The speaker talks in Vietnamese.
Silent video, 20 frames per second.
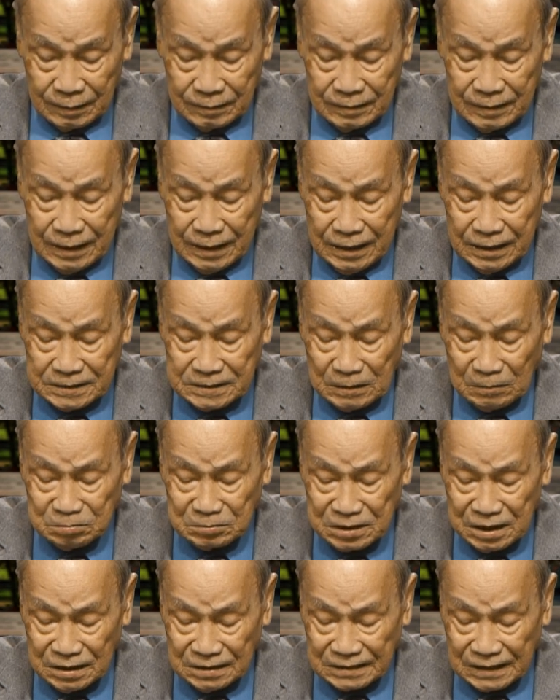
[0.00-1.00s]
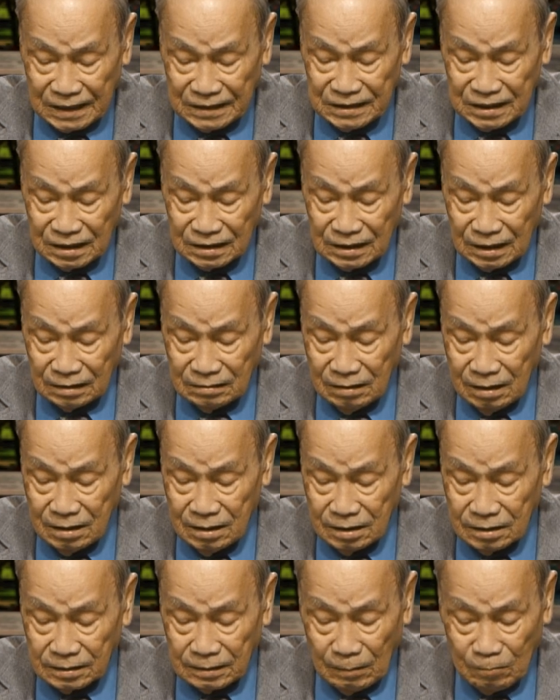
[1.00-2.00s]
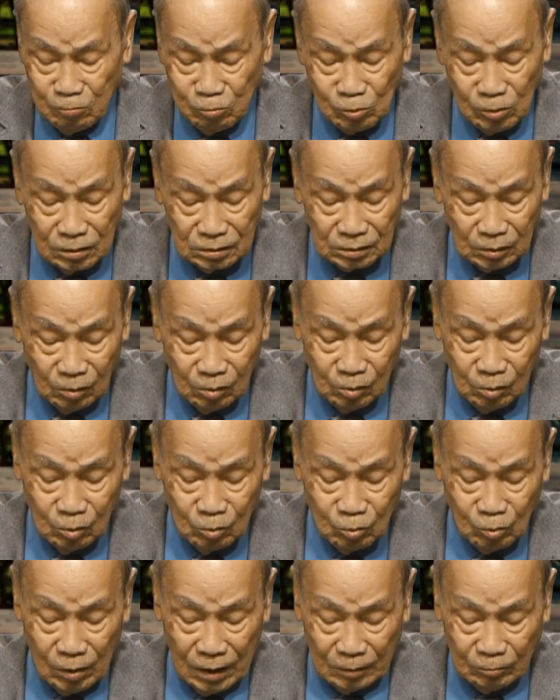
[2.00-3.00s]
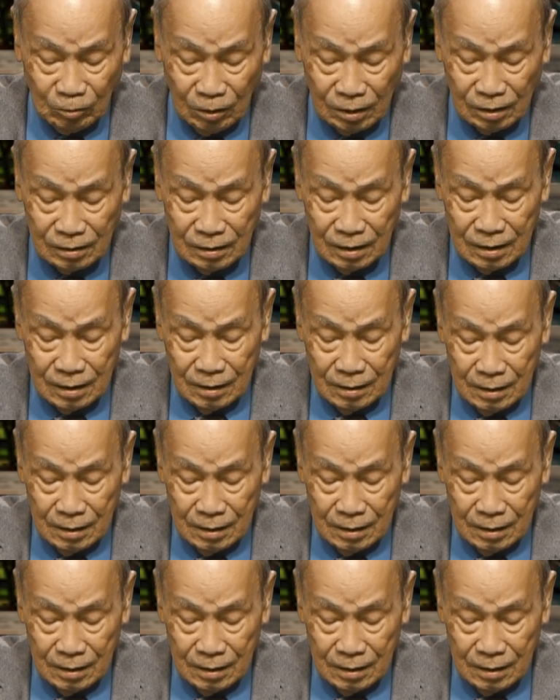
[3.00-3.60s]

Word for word: Vì trong chiến tranh nhân dân chống quân thù ngoại quốc,